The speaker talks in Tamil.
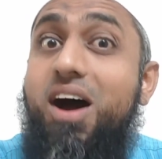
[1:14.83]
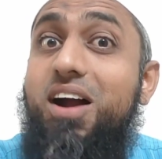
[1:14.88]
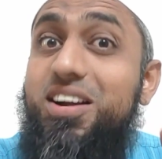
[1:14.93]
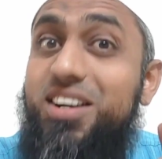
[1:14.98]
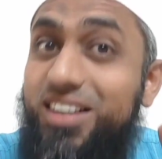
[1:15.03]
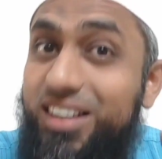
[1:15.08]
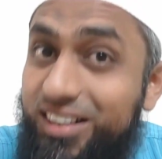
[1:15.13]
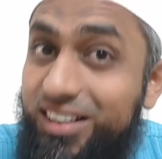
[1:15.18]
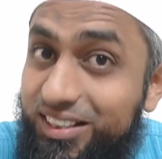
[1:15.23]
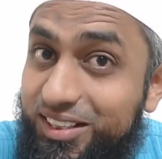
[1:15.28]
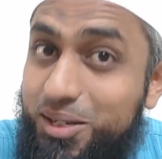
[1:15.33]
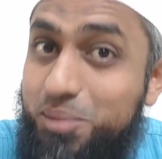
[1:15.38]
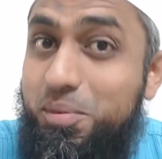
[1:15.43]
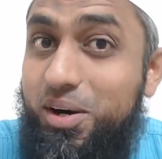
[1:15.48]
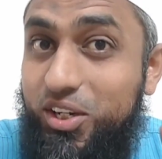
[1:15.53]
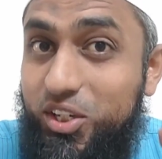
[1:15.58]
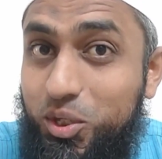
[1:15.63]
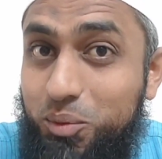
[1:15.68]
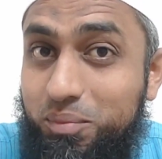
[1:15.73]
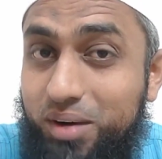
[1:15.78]
ஆண்களுக்கு
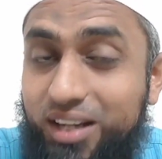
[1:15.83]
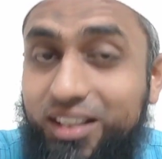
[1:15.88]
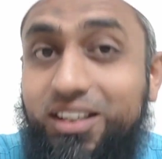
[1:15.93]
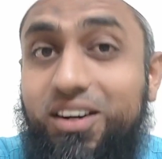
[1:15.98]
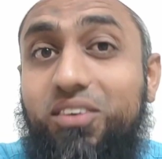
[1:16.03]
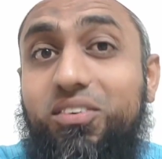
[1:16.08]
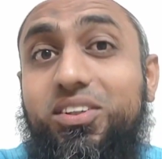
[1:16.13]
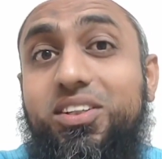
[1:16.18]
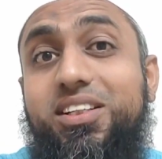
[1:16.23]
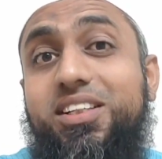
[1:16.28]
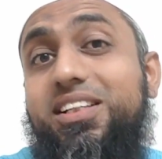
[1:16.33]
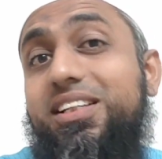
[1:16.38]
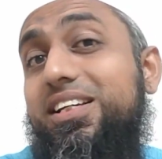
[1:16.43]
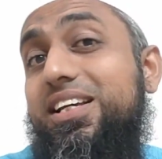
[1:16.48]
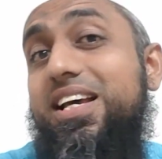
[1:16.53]
மட்டும் அதாவது